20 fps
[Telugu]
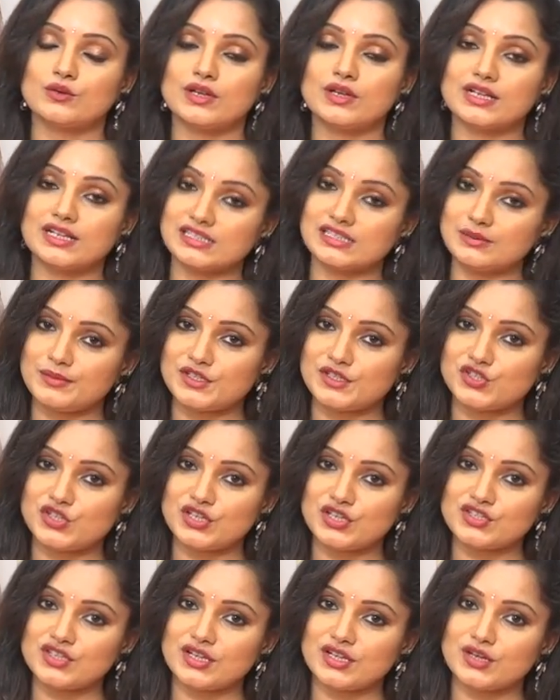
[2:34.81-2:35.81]
కూడా కస్టమైజ్
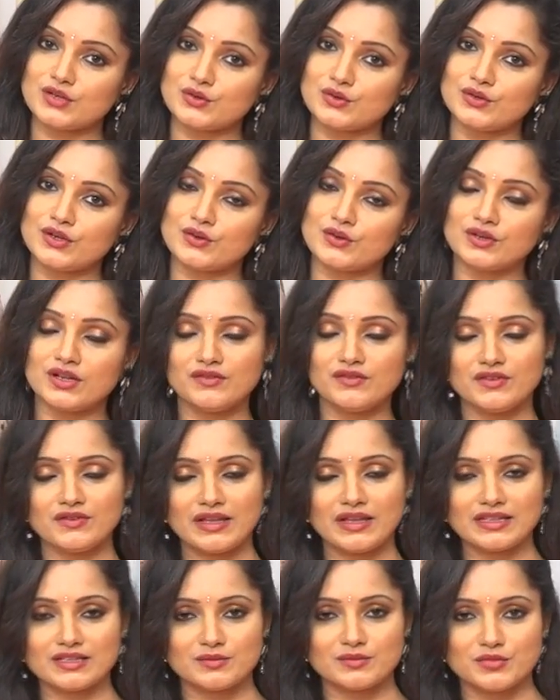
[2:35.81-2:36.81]
చేయించాలనుకుంటే కూడా వి
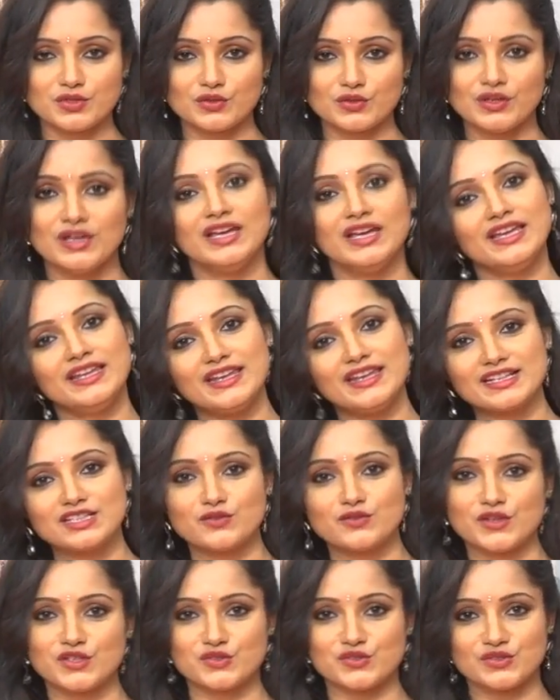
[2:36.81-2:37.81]
వెల్కమ్ యూ నెక్స్ట్
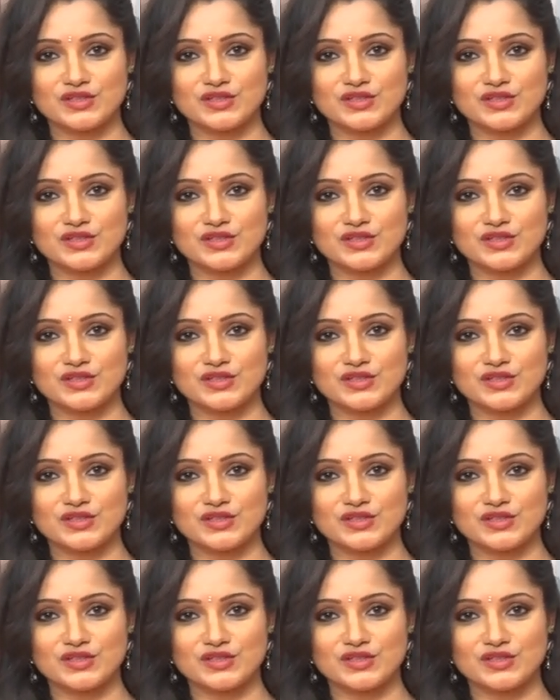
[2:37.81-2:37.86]
వన్